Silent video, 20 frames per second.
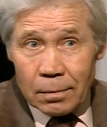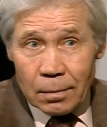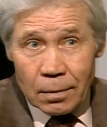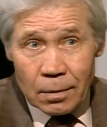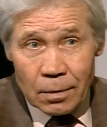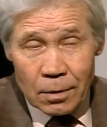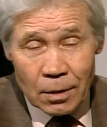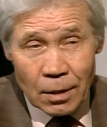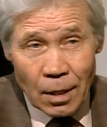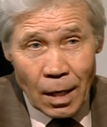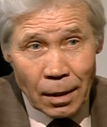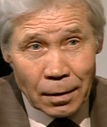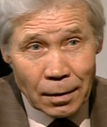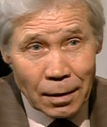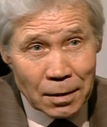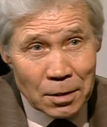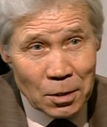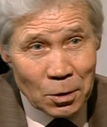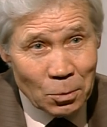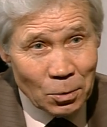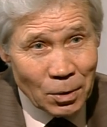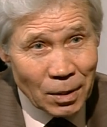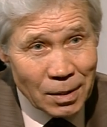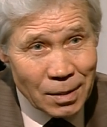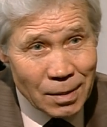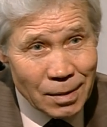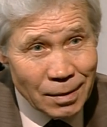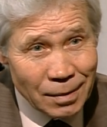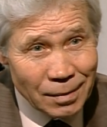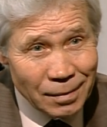Странная
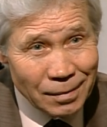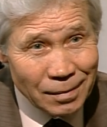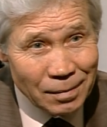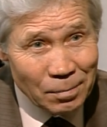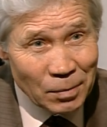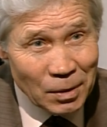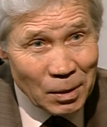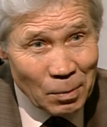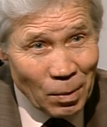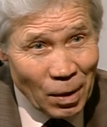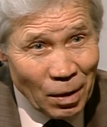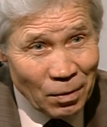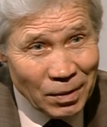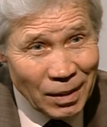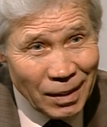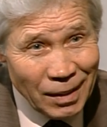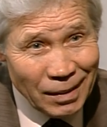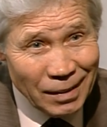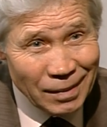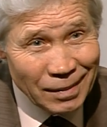ситуация, не правда ли?